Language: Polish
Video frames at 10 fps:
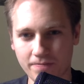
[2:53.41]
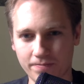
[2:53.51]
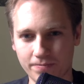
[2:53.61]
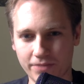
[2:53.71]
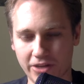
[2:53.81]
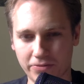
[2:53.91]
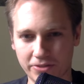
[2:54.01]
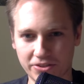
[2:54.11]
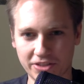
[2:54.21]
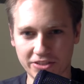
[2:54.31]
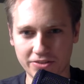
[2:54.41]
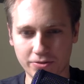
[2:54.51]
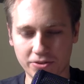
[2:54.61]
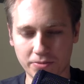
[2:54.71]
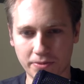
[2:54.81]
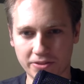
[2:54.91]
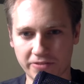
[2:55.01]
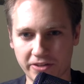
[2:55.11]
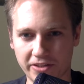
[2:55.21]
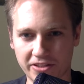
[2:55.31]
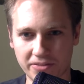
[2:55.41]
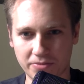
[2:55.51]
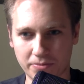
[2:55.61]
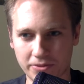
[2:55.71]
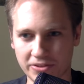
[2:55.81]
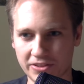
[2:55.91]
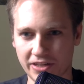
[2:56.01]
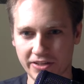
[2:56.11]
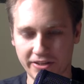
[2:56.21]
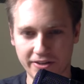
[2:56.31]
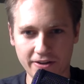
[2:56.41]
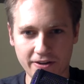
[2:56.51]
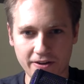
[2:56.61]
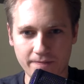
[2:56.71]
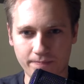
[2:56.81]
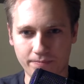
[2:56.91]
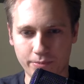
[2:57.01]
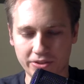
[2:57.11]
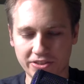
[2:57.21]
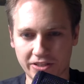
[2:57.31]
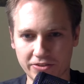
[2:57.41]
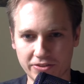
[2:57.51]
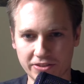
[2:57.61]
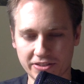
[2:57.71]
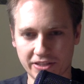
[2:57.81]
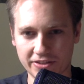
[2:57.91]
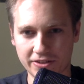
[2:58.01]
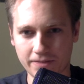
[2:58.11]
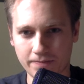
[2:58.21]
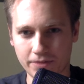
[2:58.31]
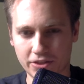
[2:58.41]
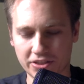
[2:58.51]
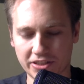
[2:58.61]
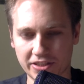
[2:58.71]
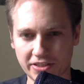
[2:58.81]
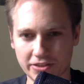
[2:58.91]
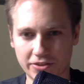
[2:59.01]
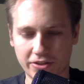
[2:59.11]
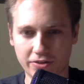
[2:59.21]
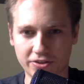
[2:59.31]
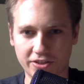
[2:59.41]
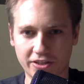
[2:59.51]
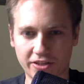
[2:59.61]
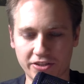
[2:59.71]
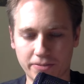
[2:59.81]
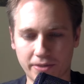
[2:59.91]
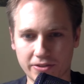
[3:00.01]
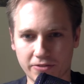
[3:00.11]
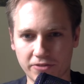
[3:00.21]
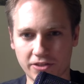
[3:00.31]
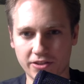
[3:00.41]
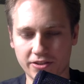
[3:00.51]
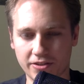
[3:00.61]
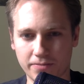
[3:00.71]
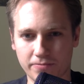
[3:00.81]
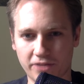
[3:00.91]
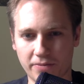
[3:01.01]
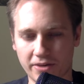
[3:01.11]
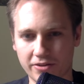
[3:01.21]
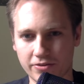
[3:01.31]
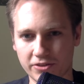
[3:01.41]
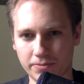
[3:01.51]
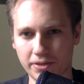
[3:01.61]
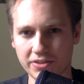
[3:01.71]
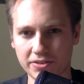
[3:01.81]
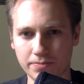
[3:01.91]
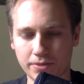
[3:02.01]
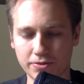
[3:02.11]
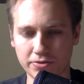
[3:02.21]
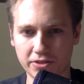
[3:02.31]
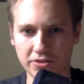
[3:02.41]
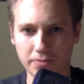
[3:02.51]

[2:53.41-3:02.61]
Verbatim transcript: mm, dają ten czas ludziom, by pracowali nad tym, by potencjalnie, mm, potencjalnie coś zyskać. I też jest tendencja do tego, że jeżeli pracownik w ramach godzin pracy pracuje nad jakimś